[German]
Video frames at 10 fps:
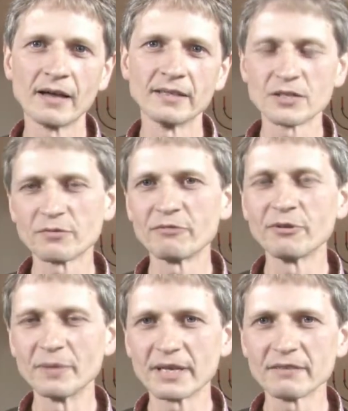Das war
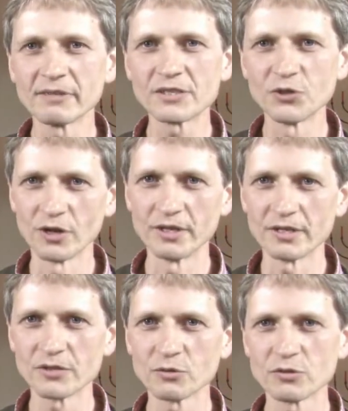für mich etwas
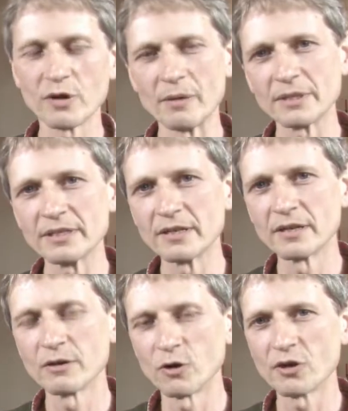Neues. Und so habe ich
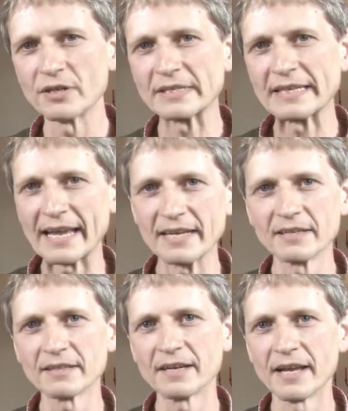die Leute
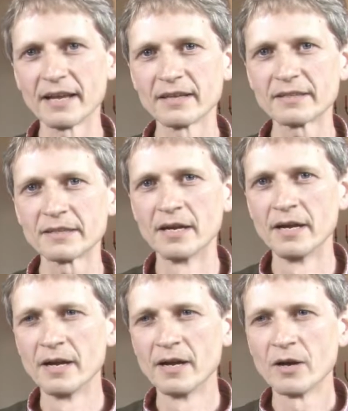kennengelernt
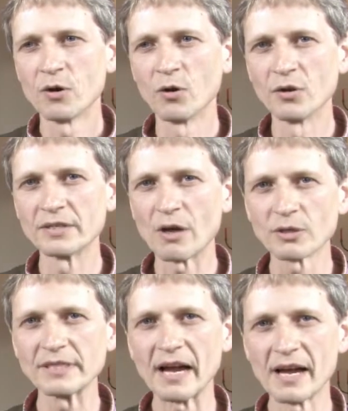und
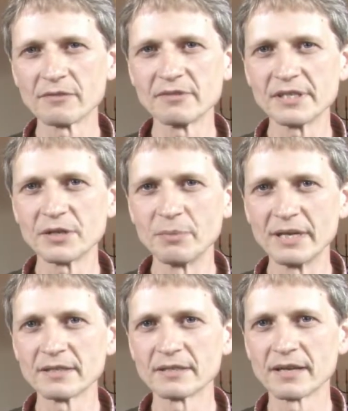auch die Art, wie sie
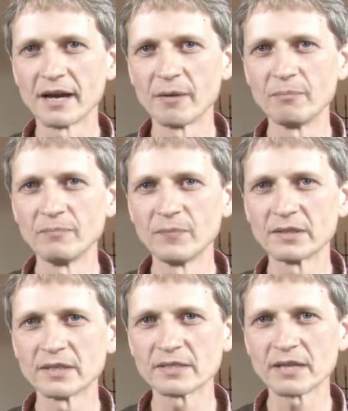gebetet haben,
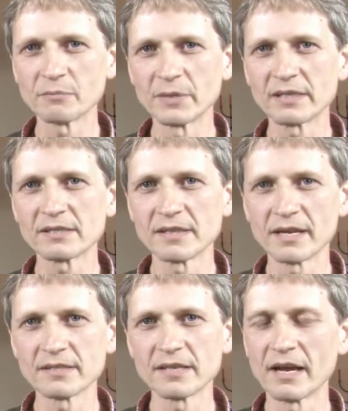das hat mich
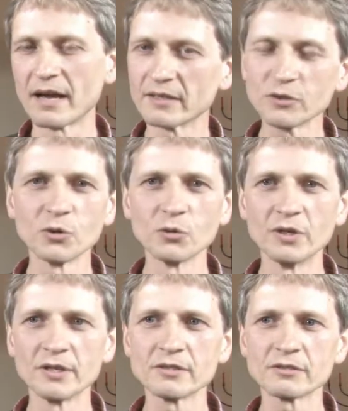sehr, sehr
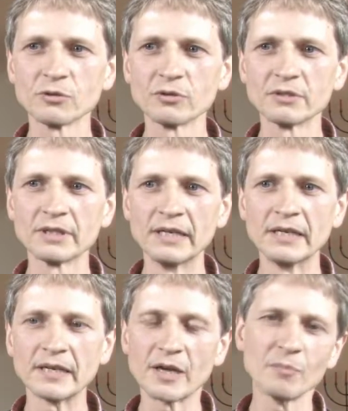angerührt. Und
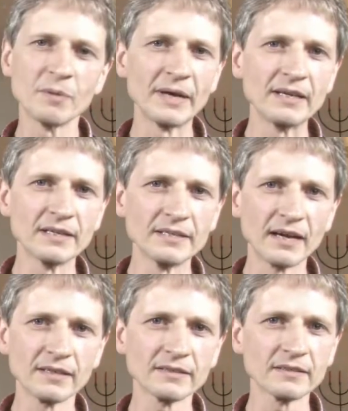ich habe mir meine
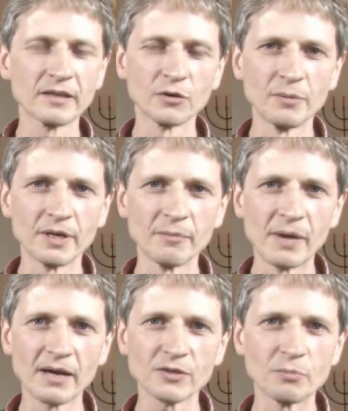Gedanken darüber
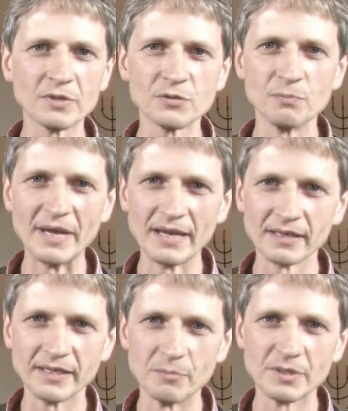gemacht, ob es
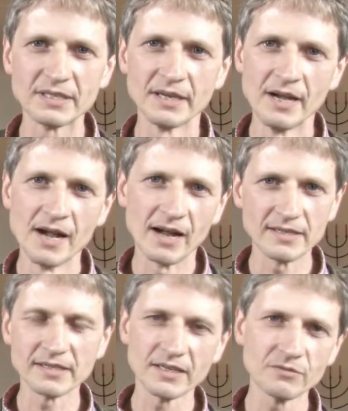mehr gibt
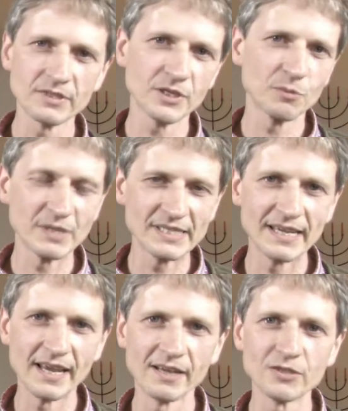als das, was ich
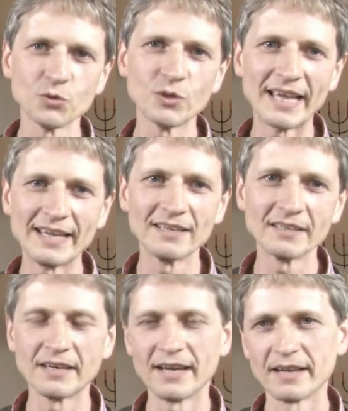bisher so
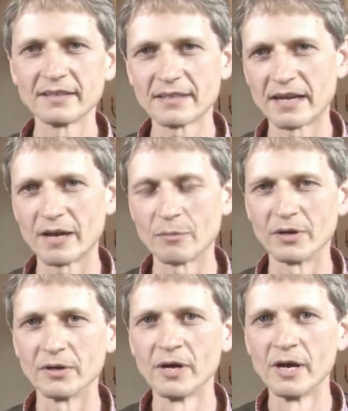kennengelernt
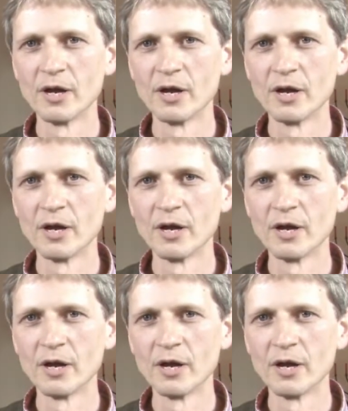habe.